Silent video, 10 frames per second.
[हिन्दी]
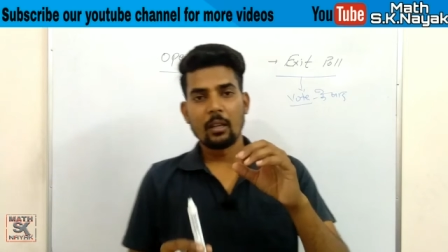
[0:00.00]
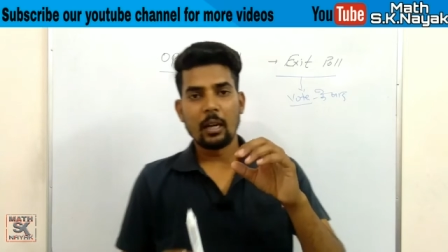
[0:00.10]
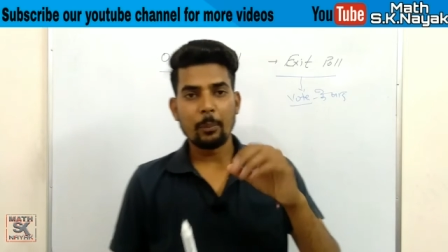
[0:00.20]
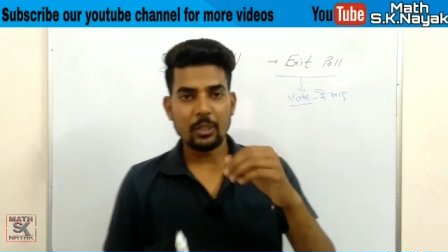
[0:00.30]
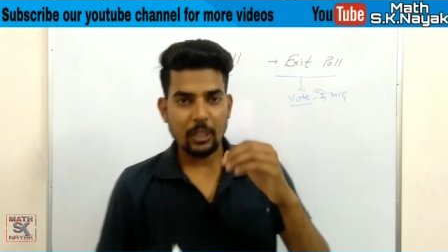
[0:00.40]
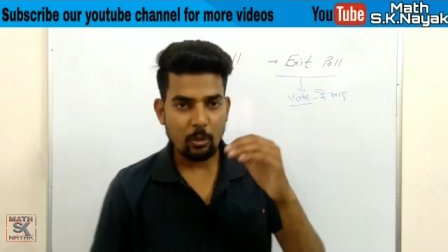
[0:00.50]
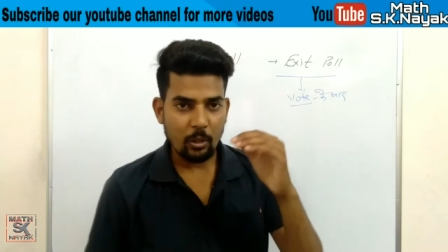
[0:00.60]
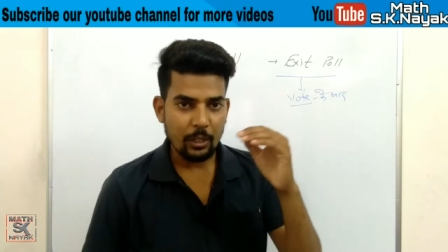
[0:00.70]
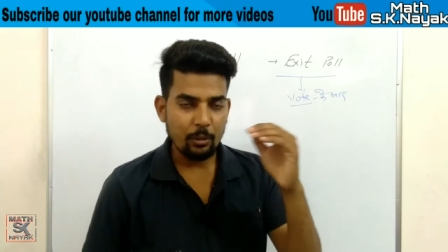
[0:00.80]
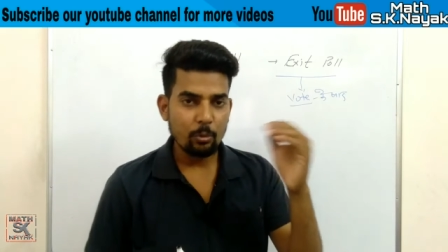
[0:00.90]
आपने
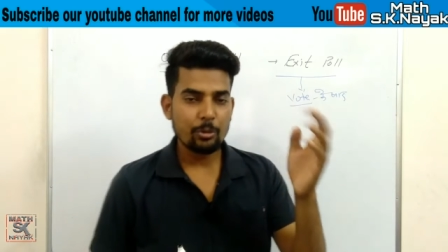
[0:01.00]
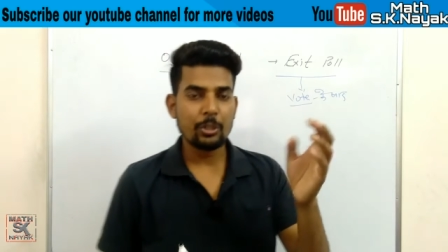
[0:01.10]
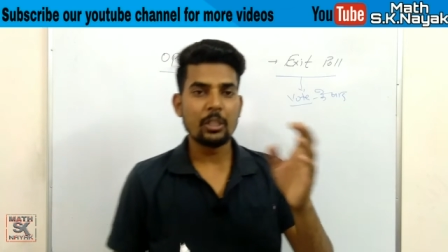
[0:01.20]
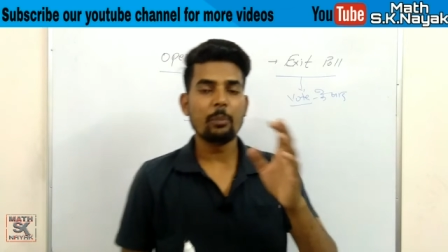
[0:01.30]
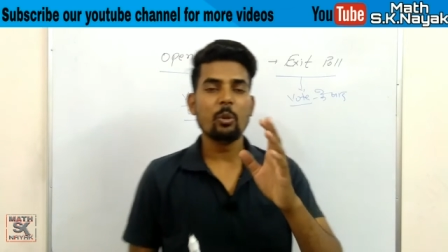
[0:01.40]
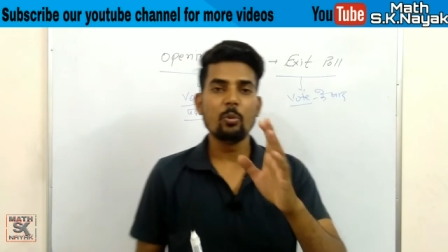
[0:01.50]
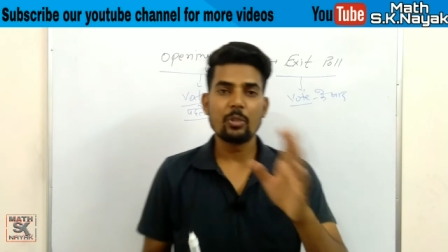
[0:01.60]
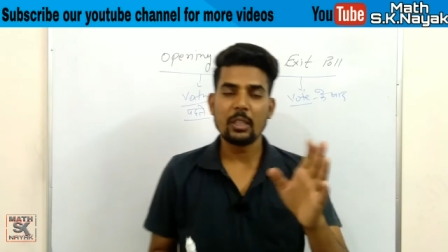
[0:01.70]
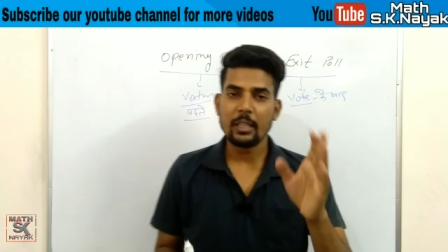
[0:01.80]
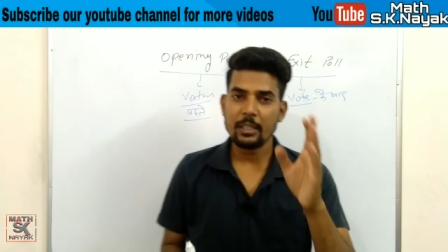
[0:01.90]
देखोगा न्यूज़ जितने भी न्यूज़
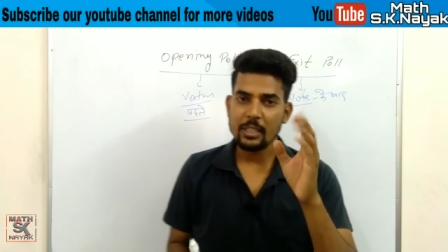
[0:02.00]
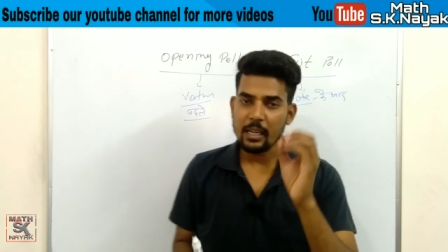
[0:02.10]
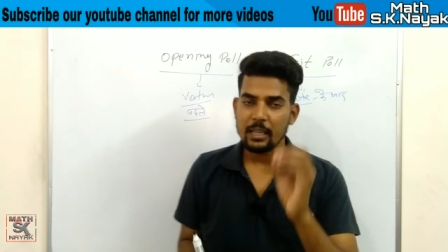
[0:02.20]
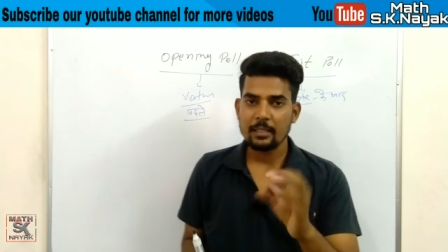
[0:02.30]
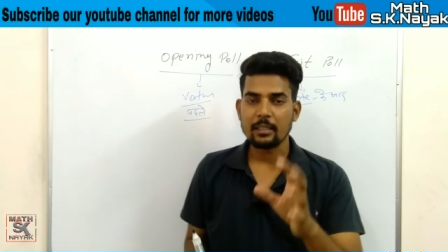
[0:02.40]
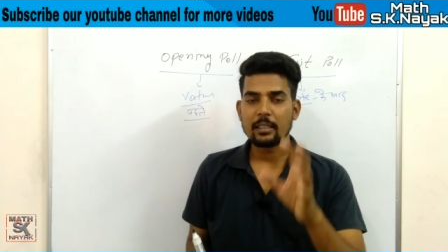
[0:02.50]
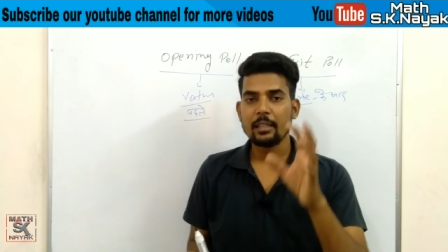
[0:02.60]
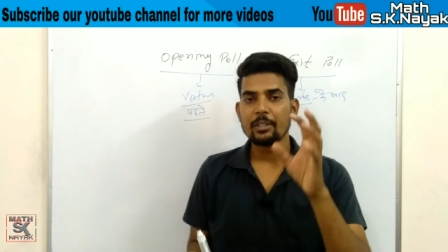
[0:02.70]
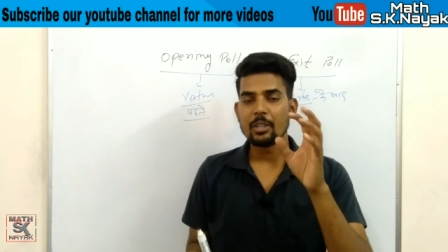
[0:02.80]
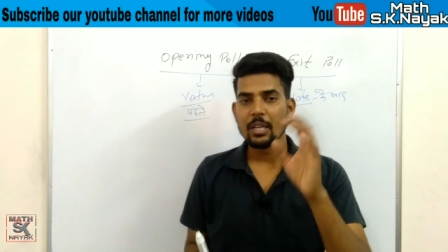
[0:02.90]
चैनल हैं चाहे आज तक
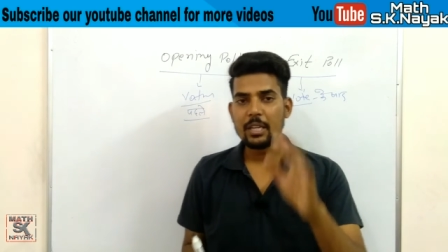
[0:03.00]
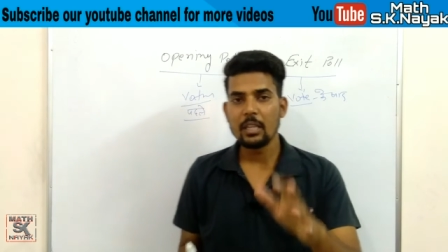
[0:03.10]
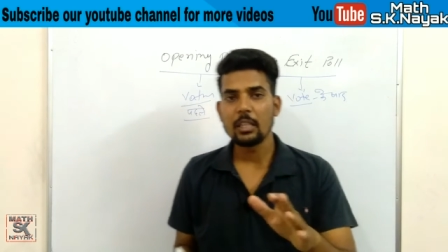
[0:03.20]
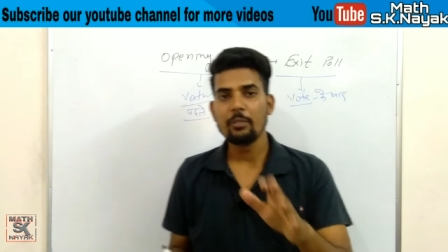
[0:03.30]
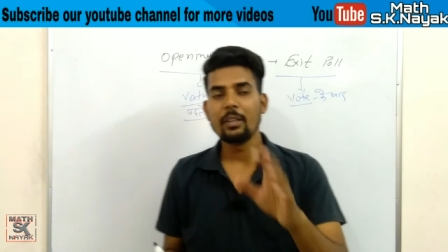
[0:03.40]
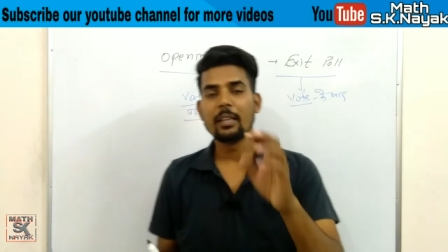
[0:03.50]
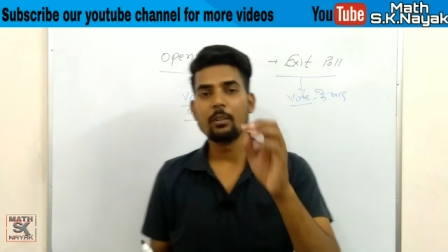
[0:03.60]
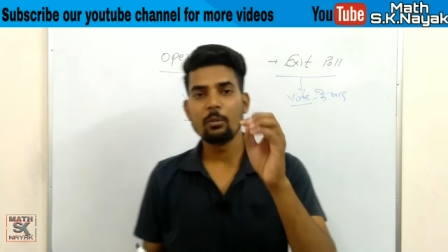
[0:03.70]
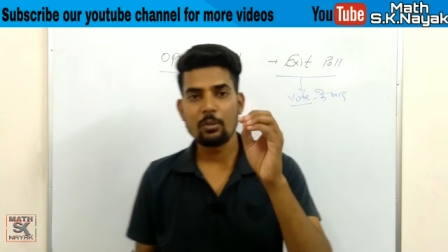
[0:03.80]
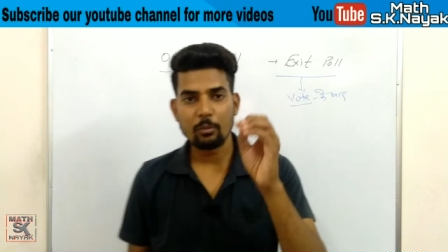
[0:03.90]
है चाहे इंडिया टीवी है
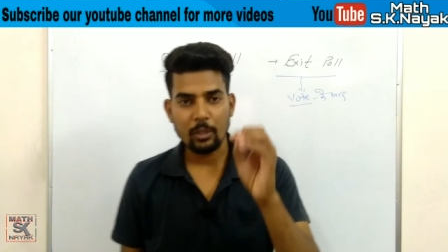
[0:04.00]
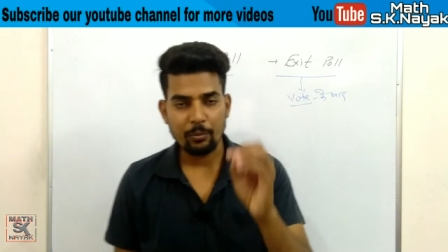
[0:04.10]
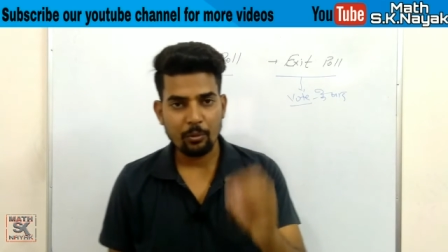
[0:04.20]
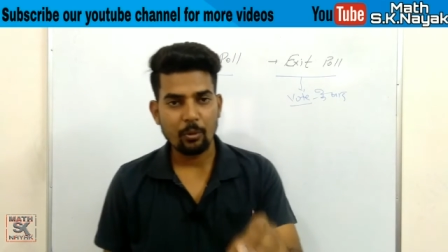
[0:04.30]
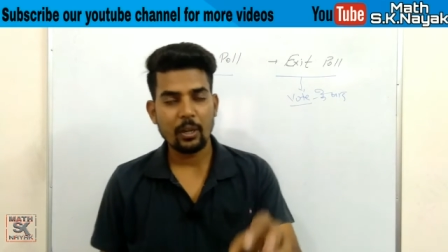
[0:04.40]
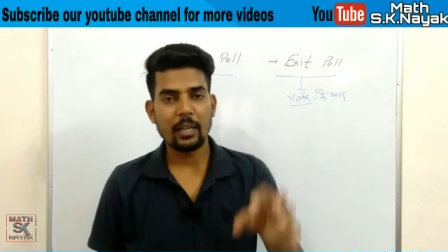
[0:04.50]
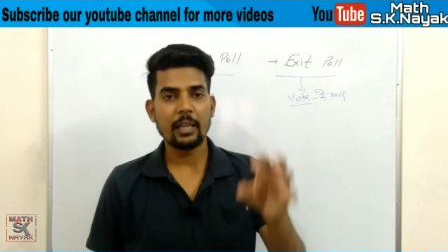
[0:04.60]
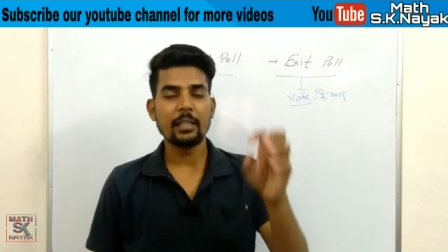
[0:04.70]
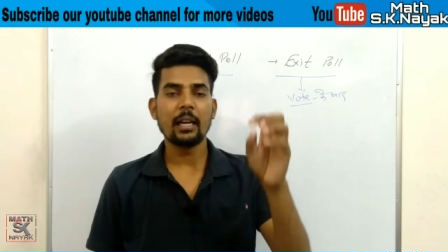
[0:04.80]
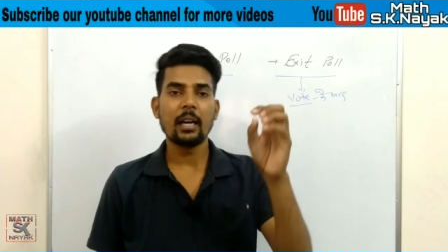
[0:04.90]
न्यूज़ 24
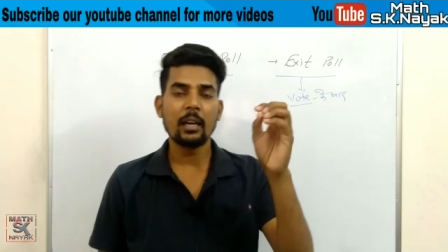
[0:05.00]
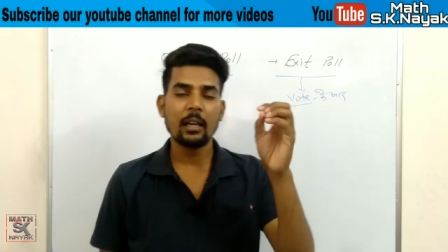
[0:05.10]
है या